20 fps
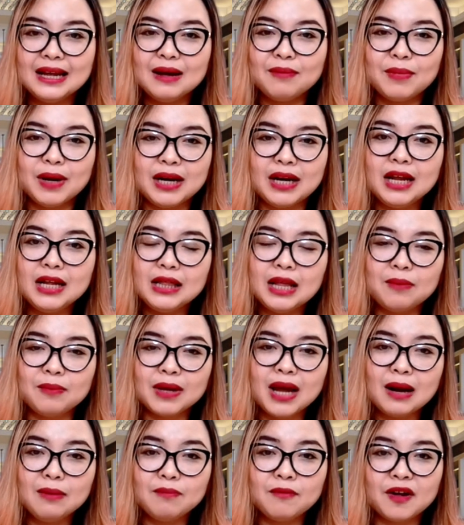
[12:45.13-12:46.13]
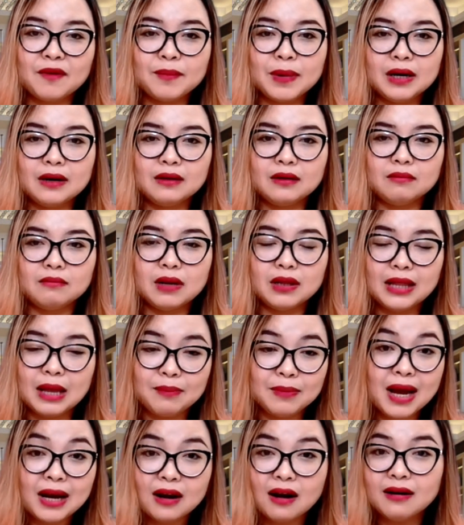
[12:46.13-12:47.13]
mình đi tìm cách và mình mình tìm
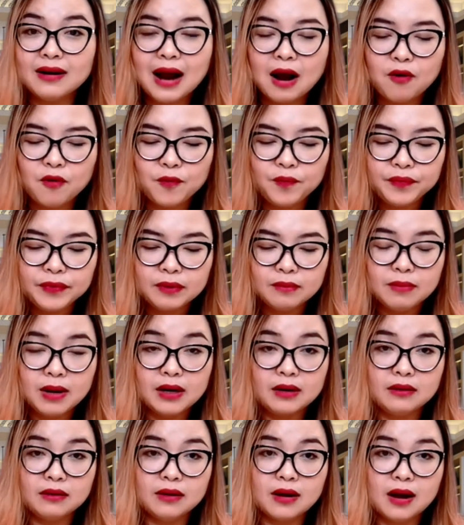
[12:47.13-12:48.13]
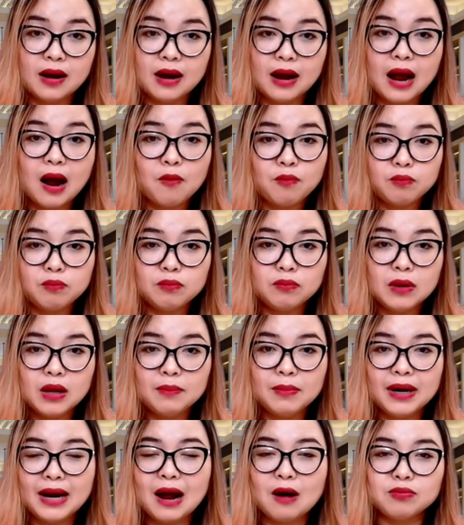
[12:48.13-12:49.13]
cách ở đâu mình học
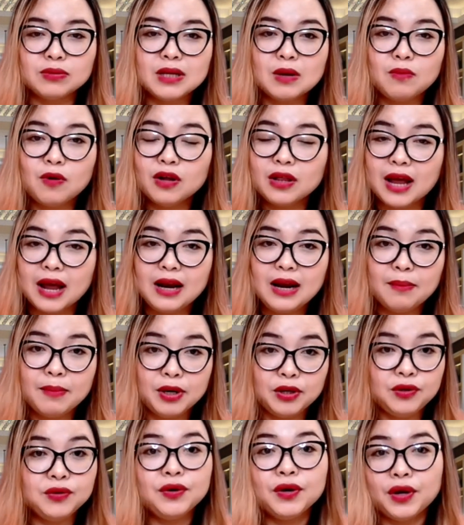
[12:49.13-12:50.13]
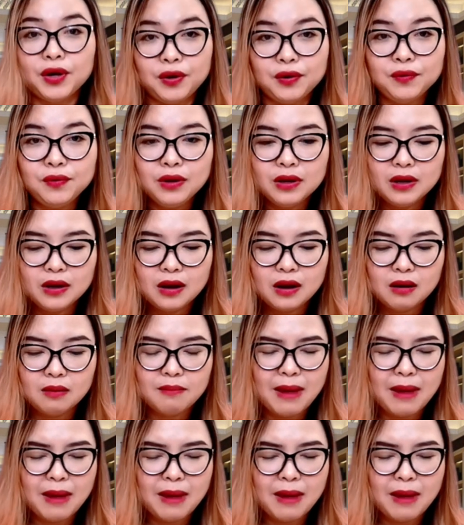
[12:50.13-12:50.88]
mình học xong có thể là mình chưa hiểu à,